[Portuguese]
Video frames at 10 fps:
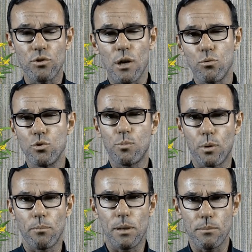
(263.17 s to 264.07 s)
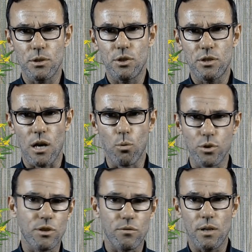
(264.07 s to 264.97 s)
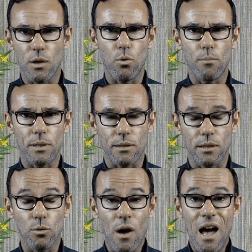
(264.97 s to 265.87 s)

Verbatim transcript: de alguns problemas de saúde que vem acometendo